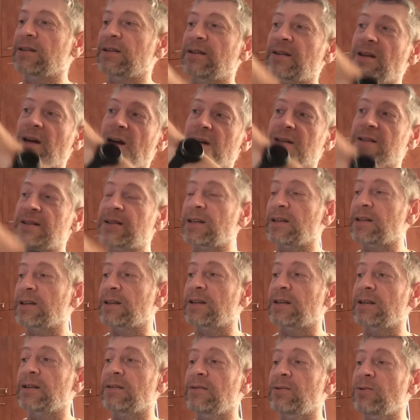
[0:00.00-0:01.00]
как
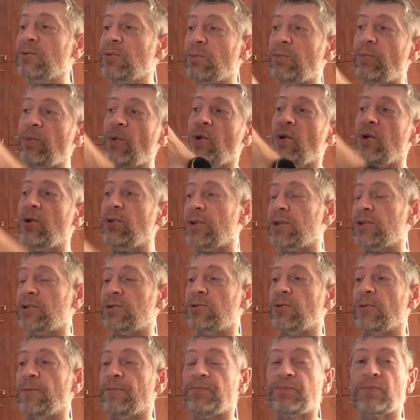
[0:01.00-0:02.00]
ну,
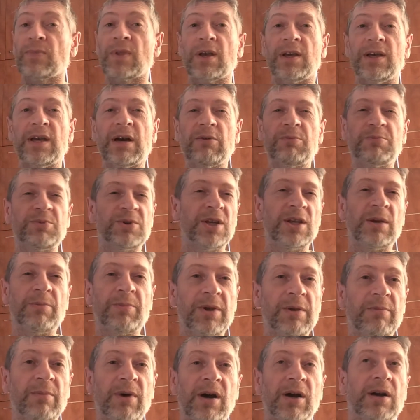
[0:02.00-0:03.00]
полностью. Я вообще не
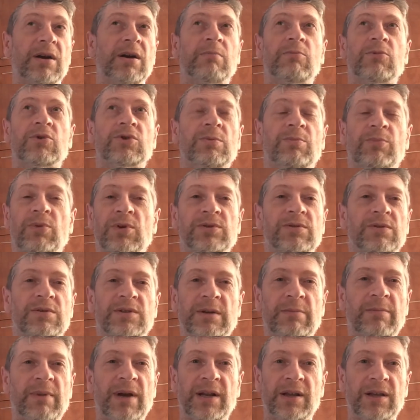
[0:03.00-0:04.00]
понимаю, как можно
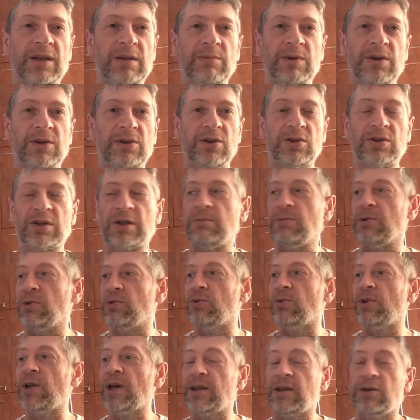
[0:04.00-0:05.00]
пользоваться маленькими книжками.
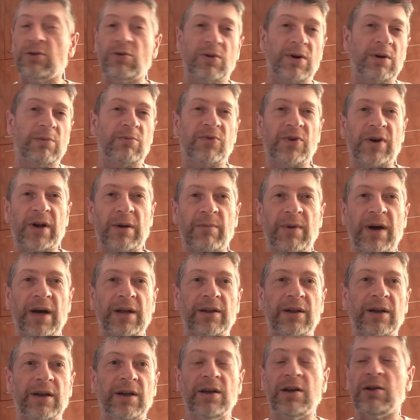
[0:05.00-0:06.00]
Ну ладно, ее как бы в
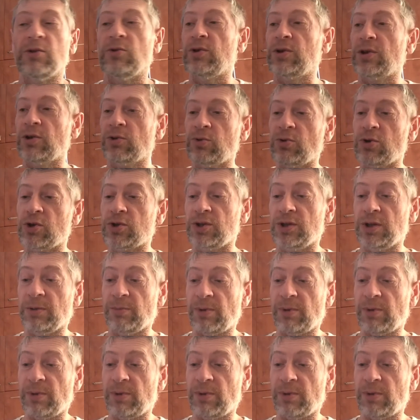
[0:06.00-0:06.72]
карман. Но это тоже